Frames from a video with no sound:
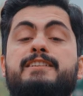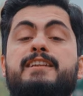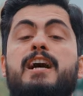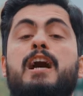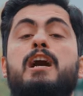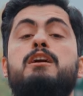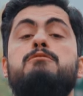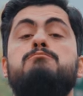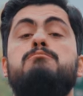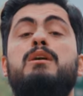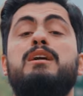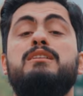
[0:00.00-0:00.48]

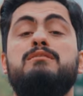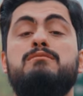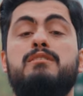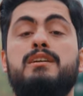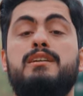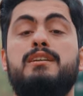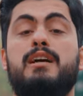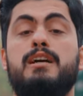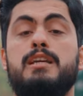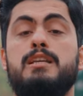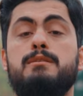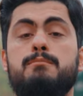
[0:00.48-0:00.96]
Rahman
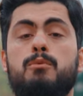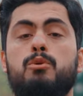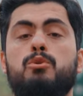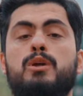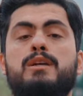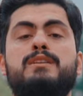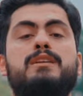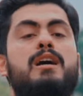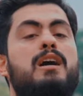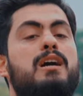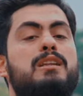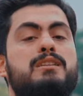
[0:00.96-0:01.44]
ve Rahim
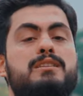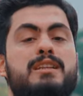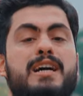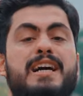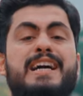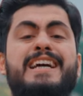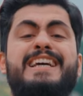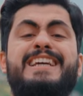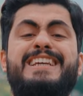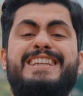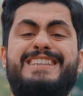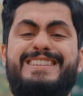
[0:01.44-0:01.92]
olan
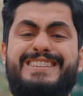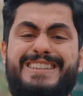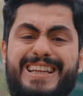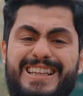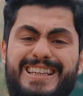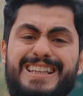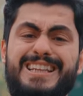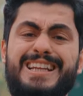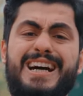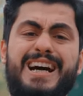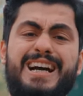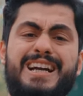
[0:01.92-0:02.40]
Allah
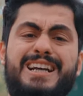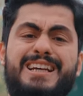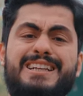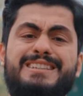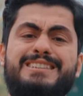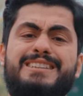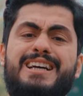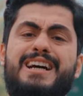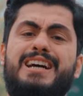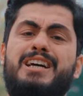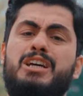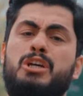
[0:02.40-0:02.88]
senin
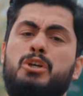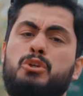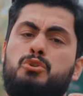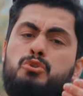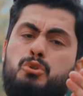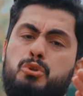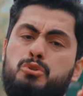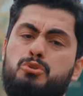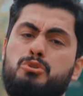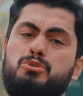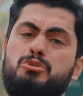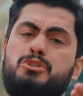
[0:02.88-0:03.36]
hakkında
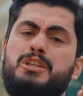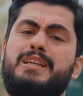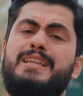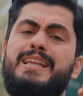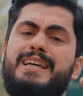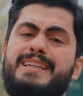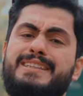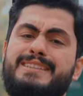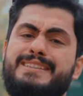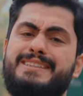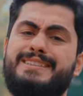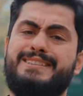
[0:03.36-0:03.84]
kötü
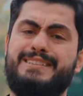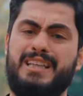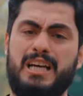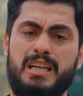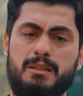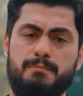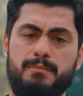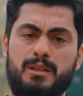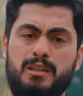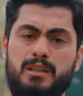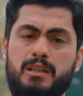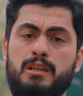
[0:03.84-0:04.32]
şeyler
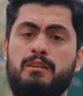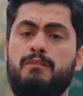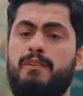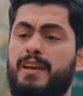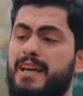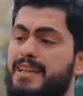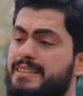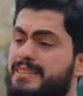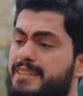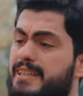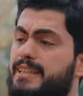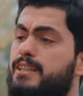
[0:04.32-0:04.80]
ister mi?
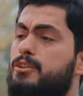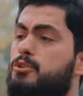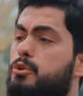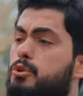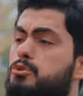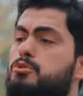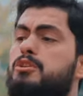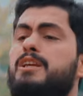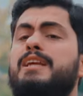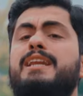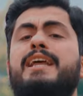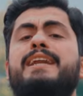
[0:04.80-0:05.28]
Veya senin
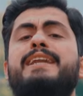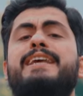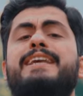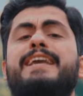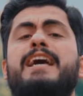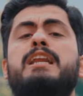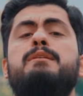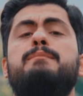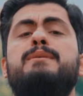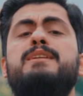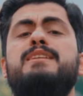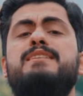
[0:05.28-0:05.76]
kötü yerlere
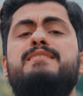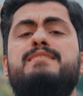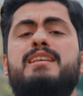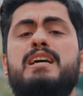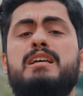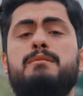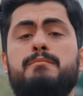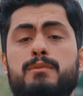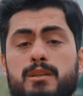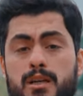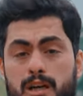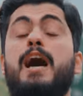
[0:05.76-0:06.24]
gelmeni
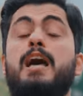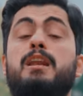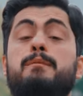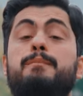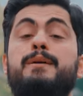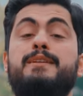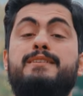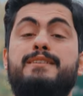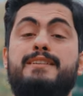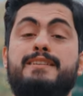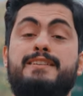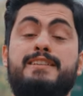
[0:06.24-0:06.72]
ister mi?
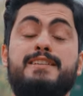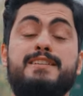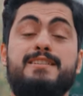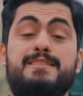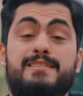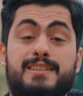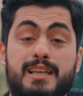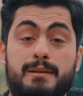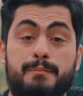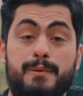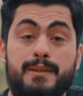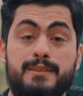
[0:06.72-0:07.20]
Elbette ki
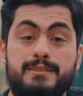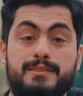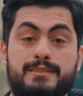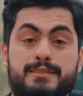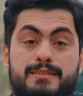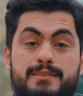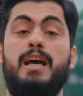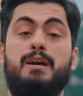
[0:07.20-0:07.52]
istemez.